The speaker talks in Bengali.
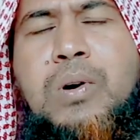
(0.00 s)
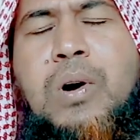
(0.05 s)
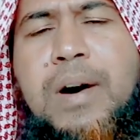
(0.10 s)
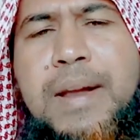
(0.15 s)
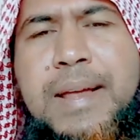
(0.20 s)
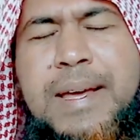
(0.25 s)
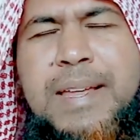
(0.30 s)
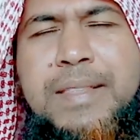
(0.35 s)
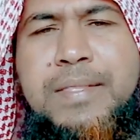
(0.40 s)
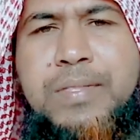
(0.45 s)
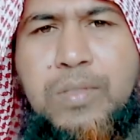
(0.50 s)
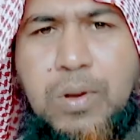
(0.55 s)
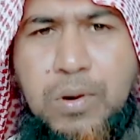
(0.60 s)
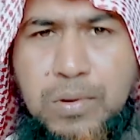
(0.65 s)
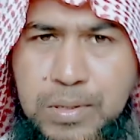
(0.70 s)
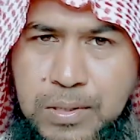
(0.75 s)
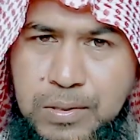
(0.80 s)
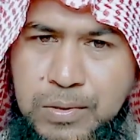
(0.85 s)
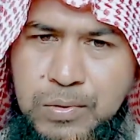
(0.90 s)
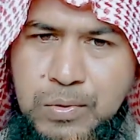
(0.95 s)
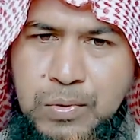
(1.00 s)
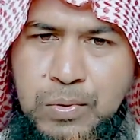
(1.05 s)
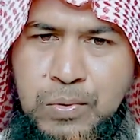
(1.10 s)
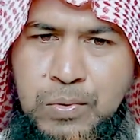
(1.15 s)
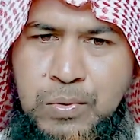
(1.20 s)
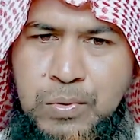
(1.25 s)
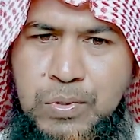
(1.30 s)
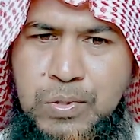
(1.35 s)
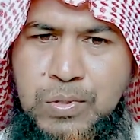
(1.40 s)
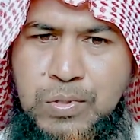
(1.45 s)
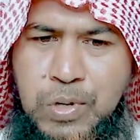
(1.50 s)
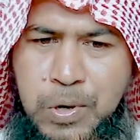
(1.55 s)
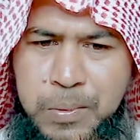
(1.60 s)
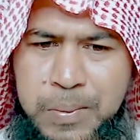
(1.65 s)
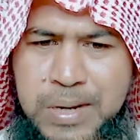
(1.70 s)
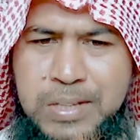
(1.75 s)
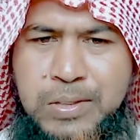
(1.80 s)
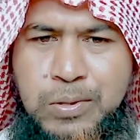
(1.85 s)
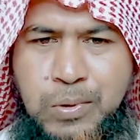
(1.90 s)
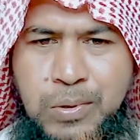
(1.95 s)
করেন তখন কিন্তু
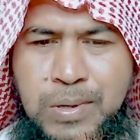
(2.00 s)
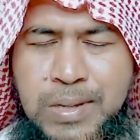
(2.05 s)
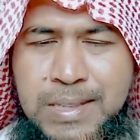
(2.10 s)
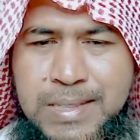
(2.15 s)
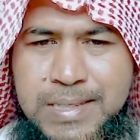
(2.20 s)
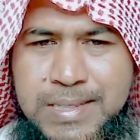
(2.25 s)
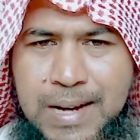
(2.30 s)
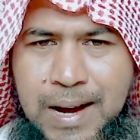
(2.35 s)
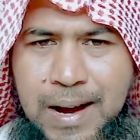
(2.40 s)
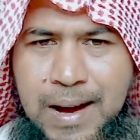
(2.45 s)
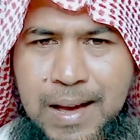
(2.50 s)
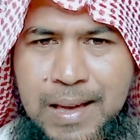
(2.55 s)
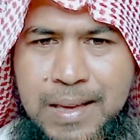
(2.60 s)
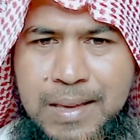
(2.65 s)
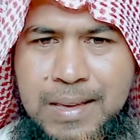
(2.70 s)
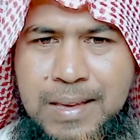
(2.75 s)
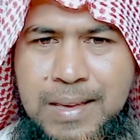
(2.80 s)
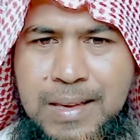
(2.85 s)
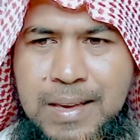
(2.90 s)
সবাই দলিল চায়